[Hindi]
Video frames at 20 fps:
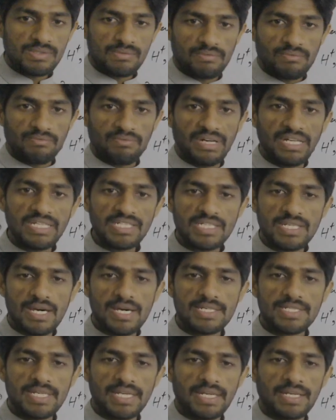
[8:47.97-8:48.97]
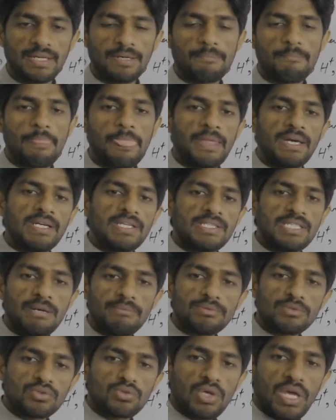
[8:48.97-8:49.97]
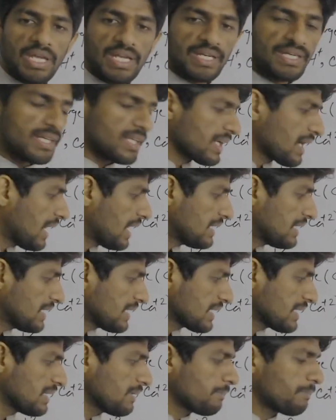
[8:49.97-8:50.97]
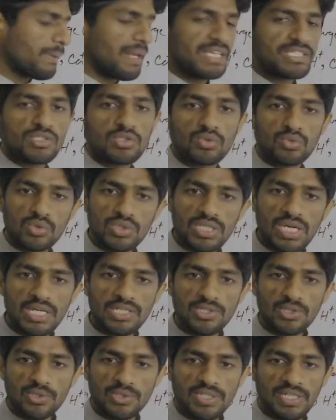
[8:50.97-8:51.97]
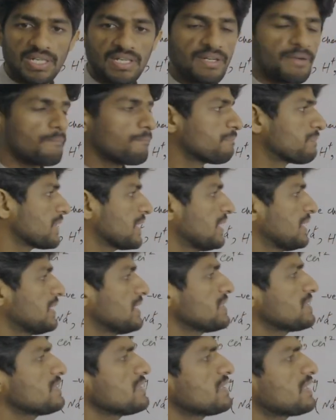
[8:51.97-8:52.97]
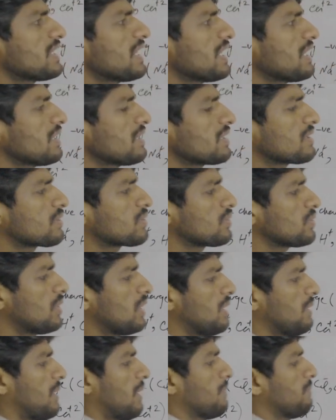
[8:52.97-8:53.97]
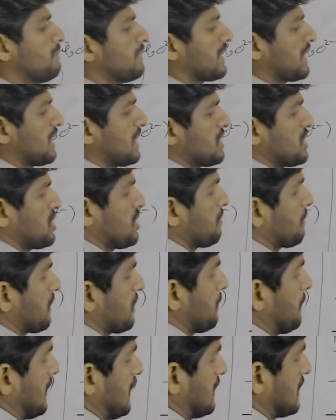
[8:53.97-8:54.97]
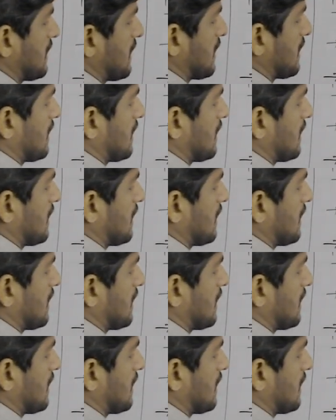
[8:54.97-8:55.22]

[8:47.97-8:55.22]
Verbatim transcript: वन चार्ज आएगा जब सेकेंड निकाल देंगे प्लस टू चार्ज हो जाएगा इसी तरह हम मैग्नीशियम की बात करते